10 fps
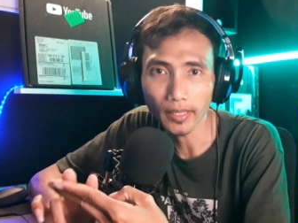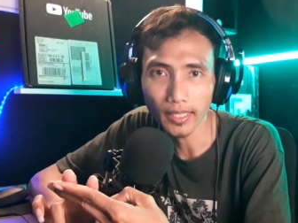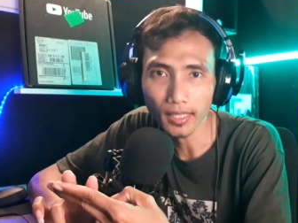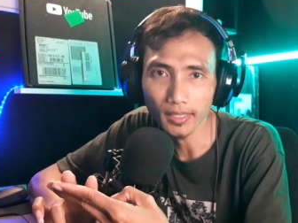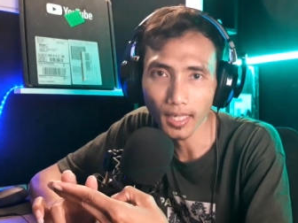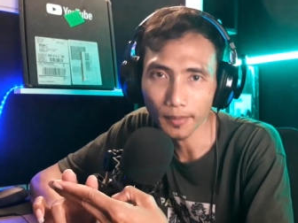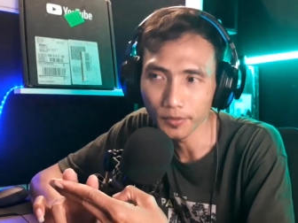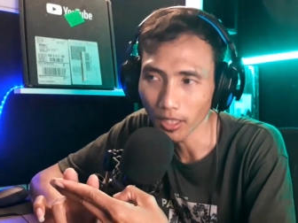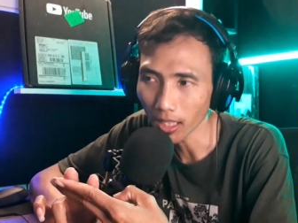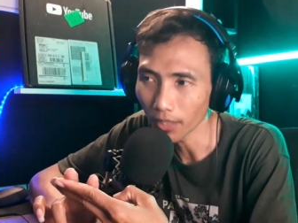tayang dalam
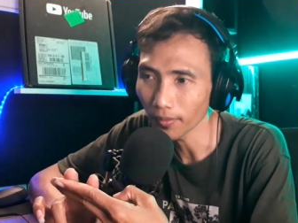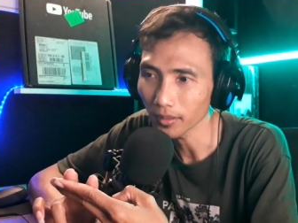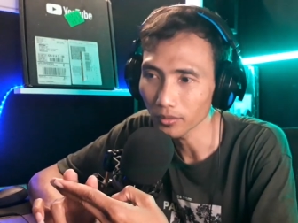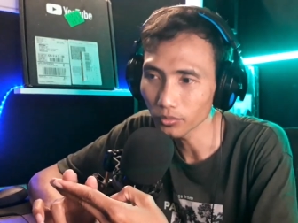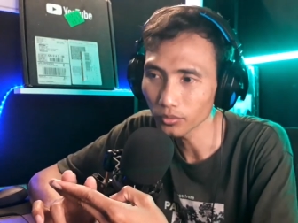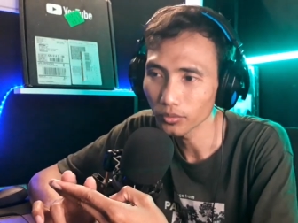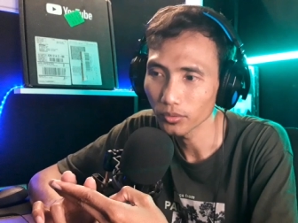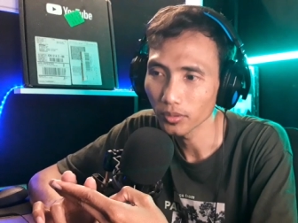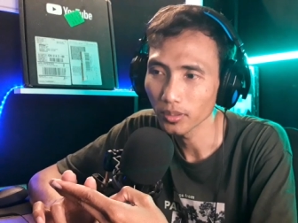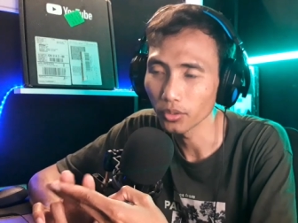jangka waktu
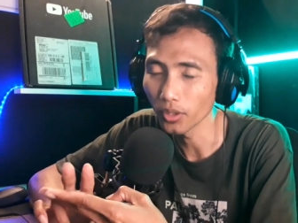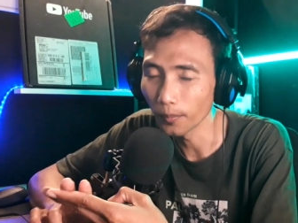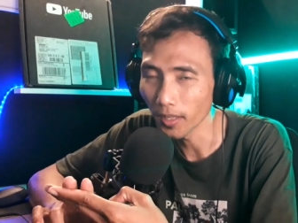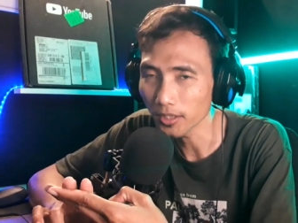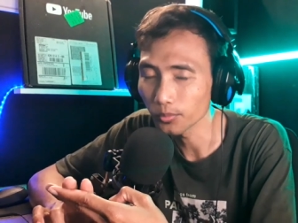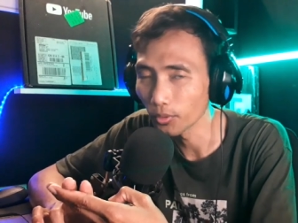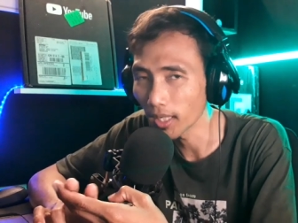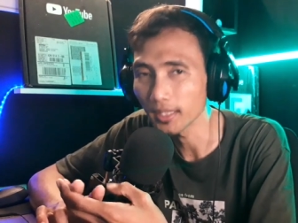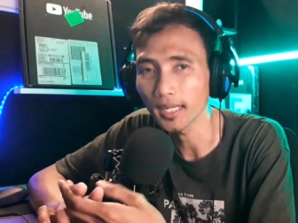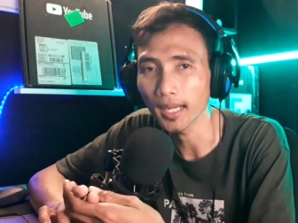12
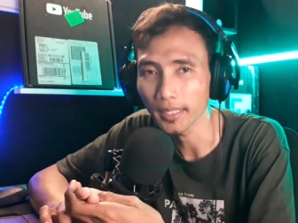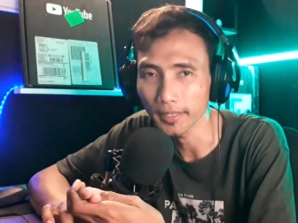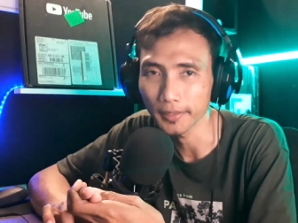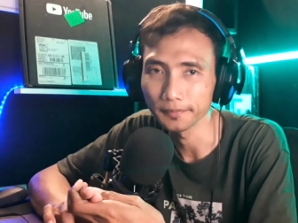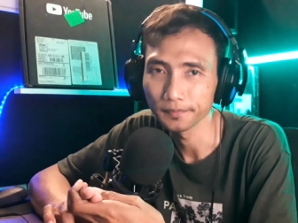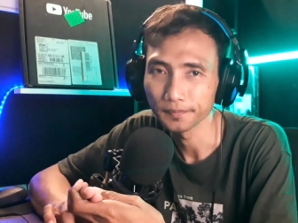bulan terakhir.